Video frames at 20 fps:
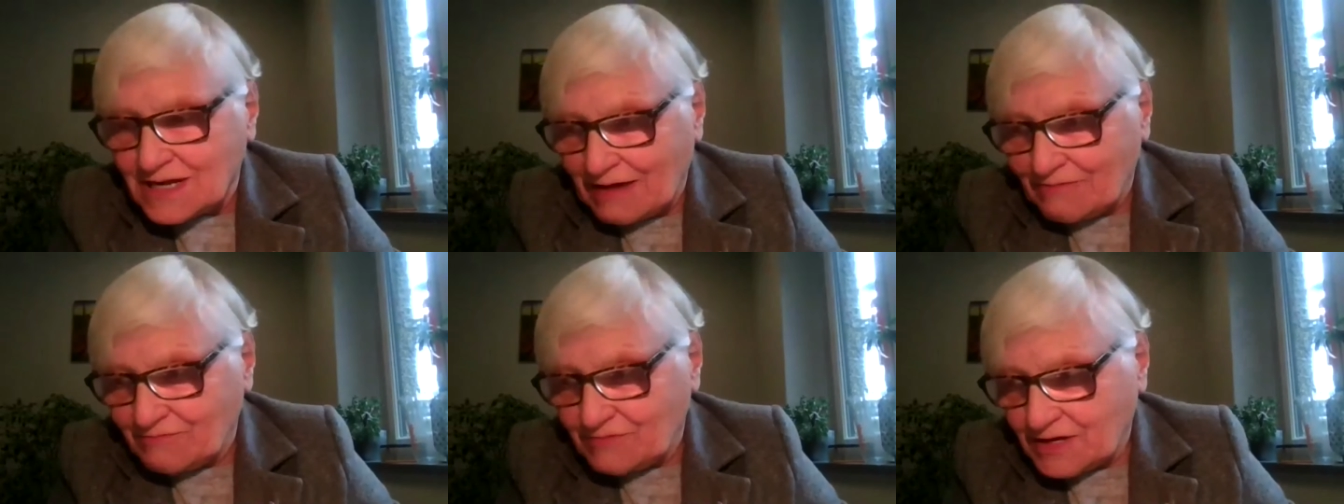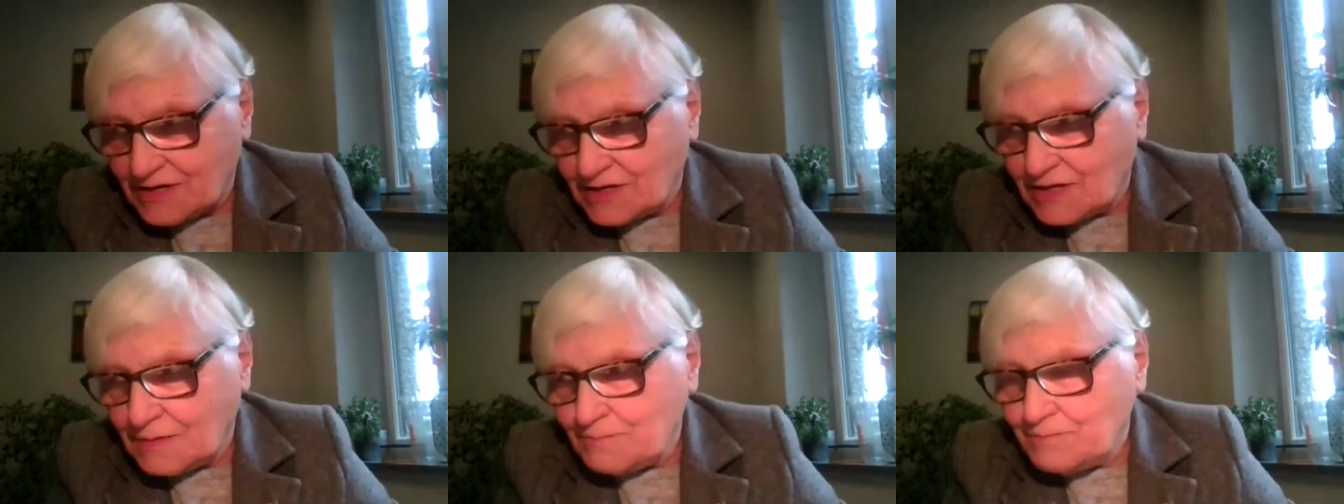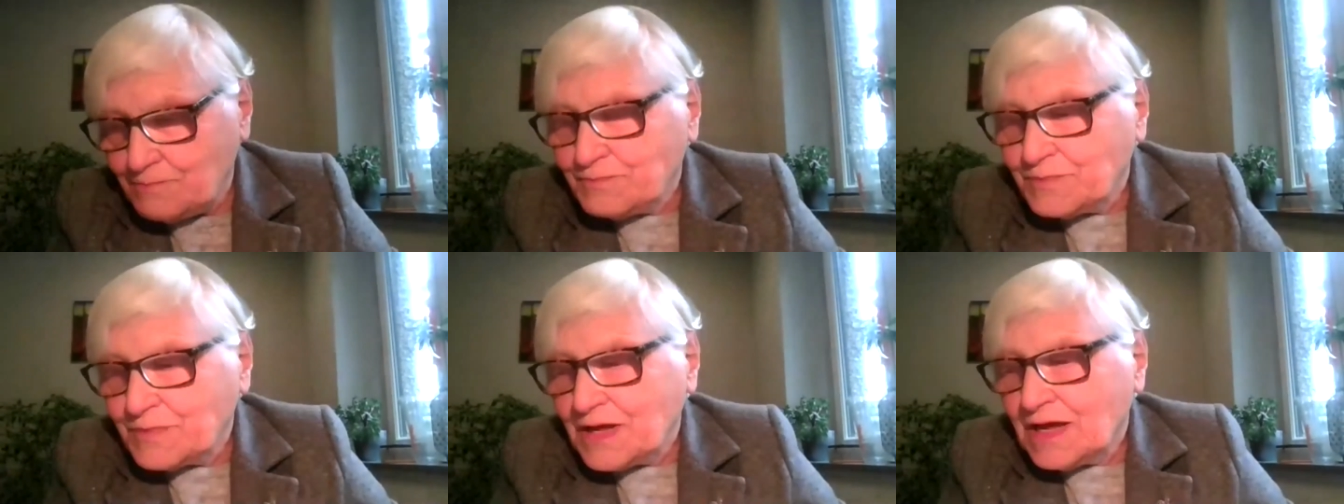Ale
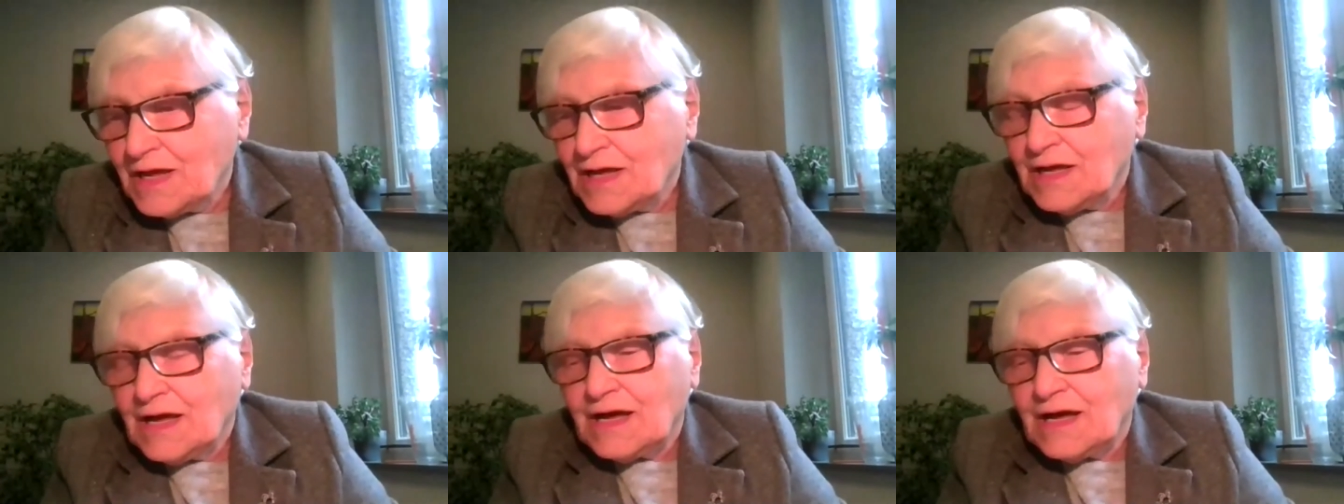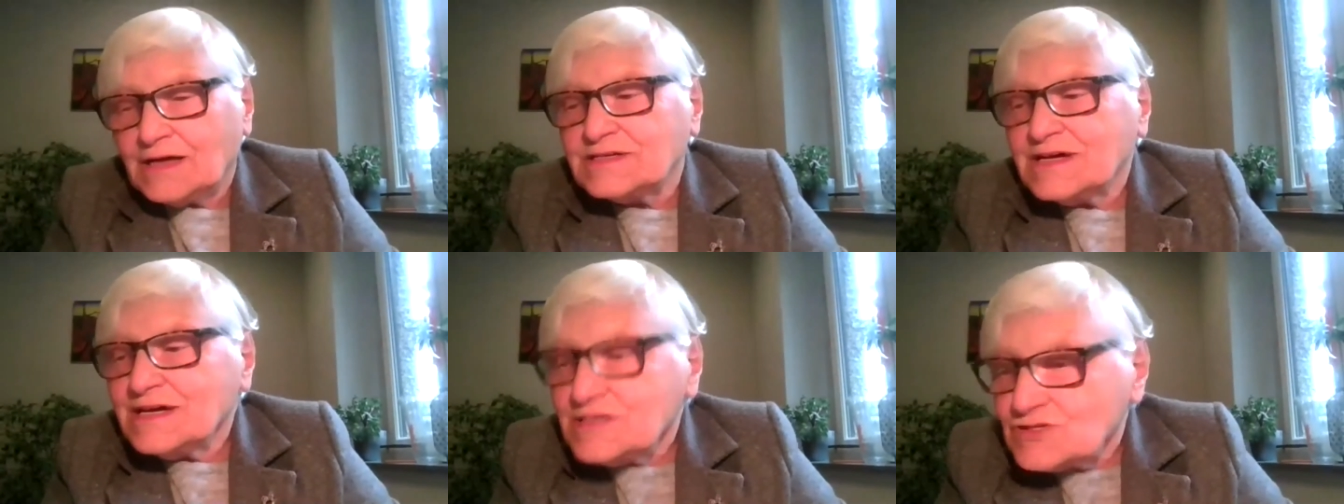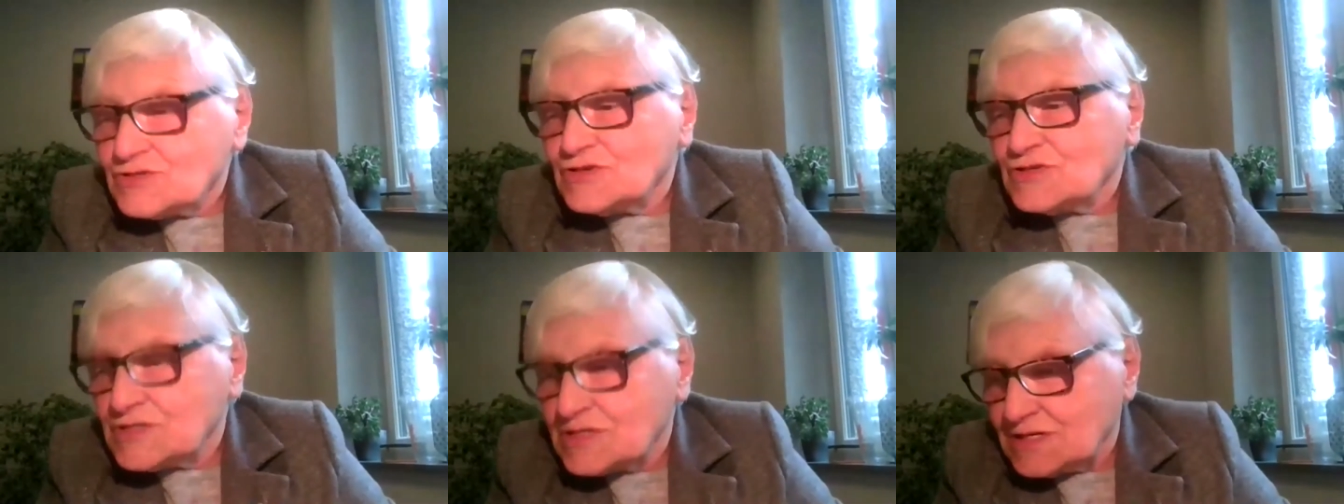proszę cię,
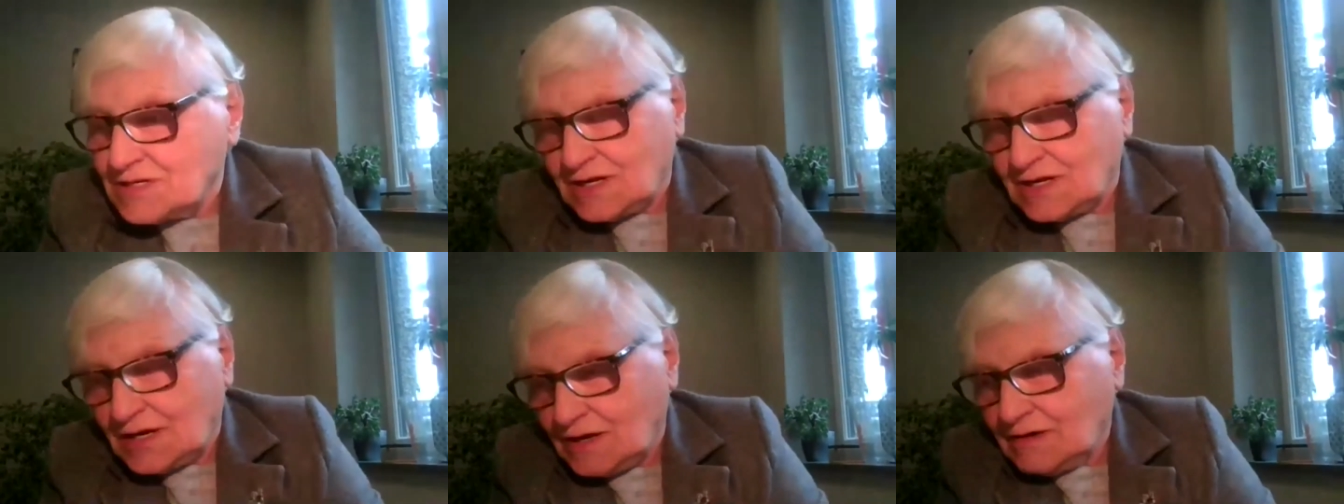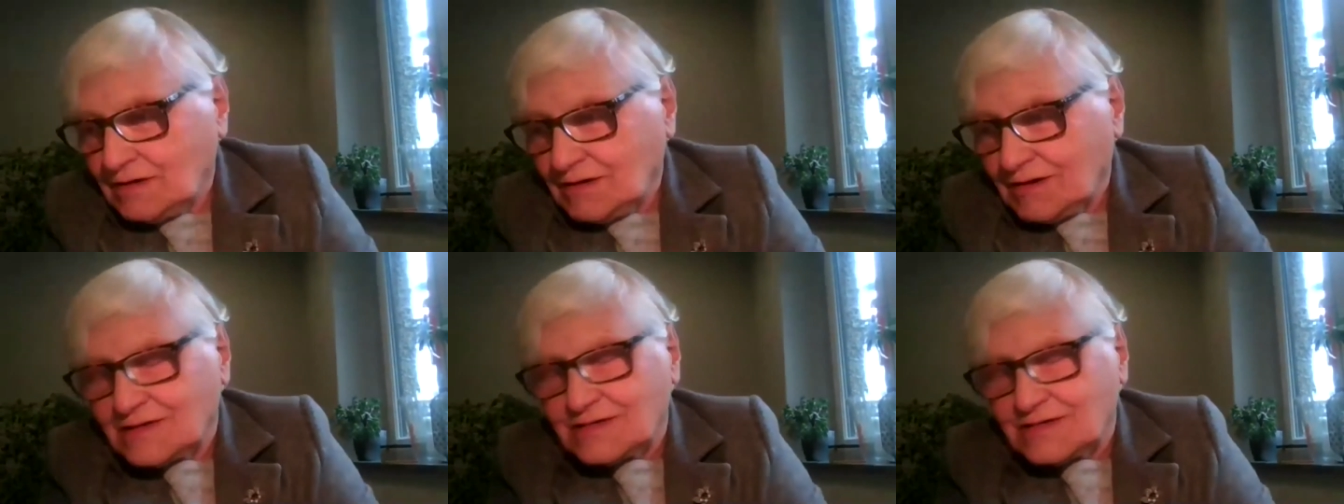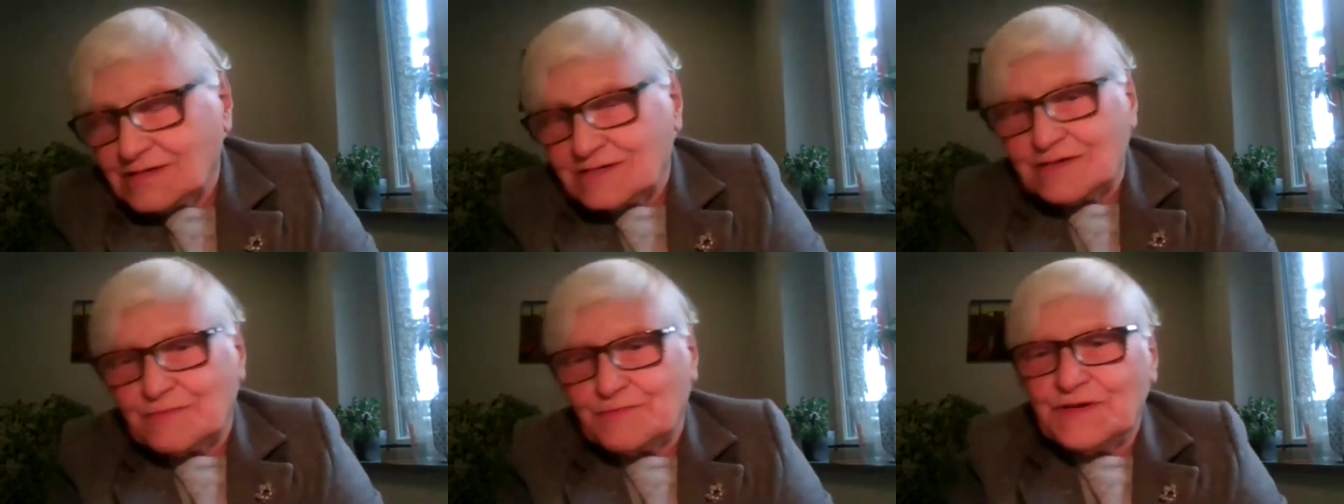powiedz
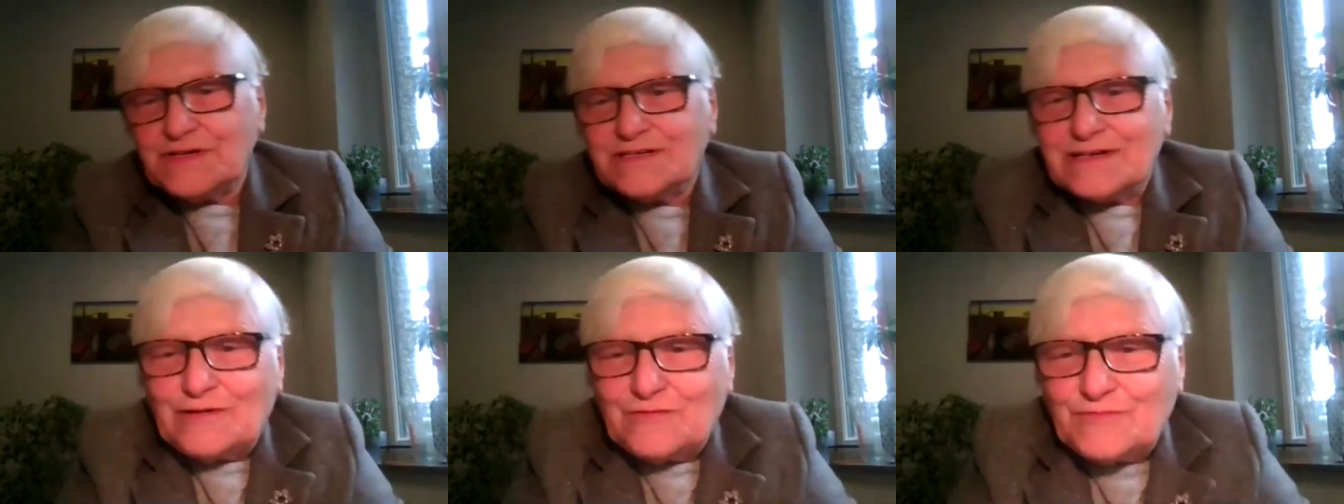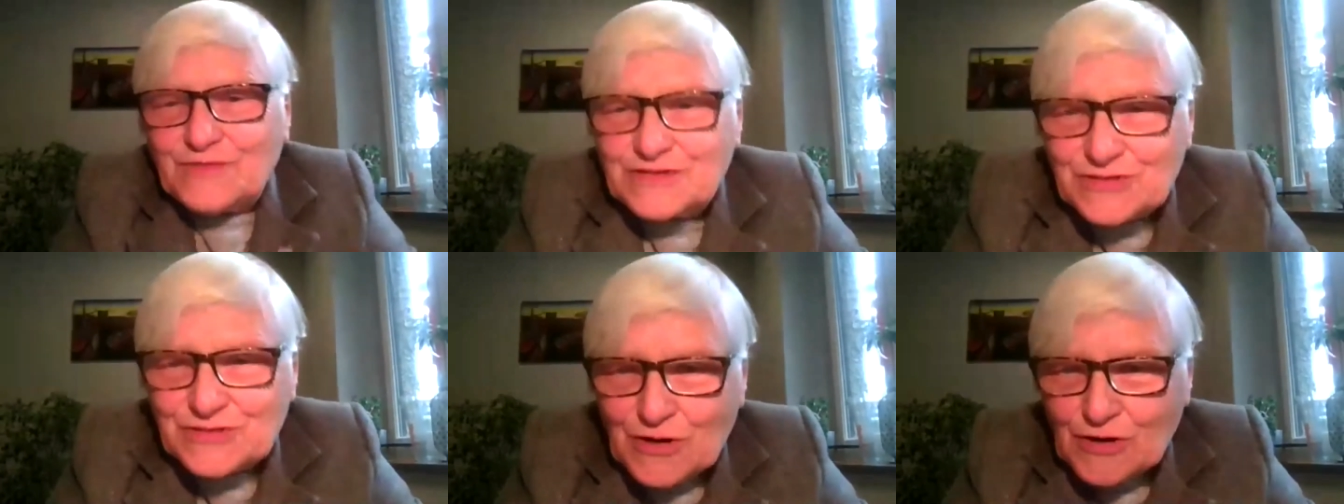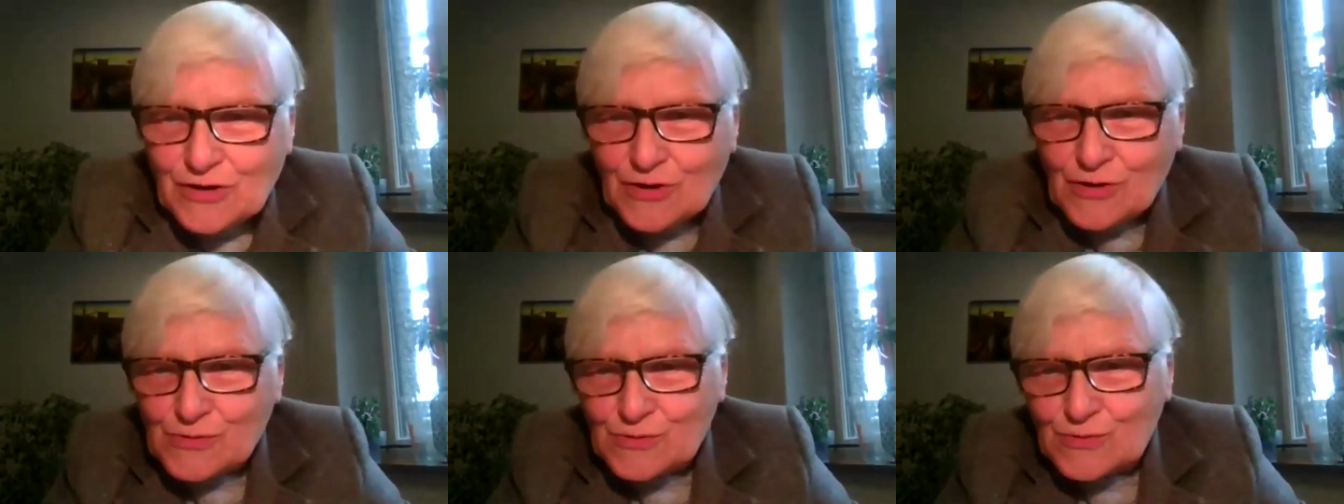dlaczego pisząc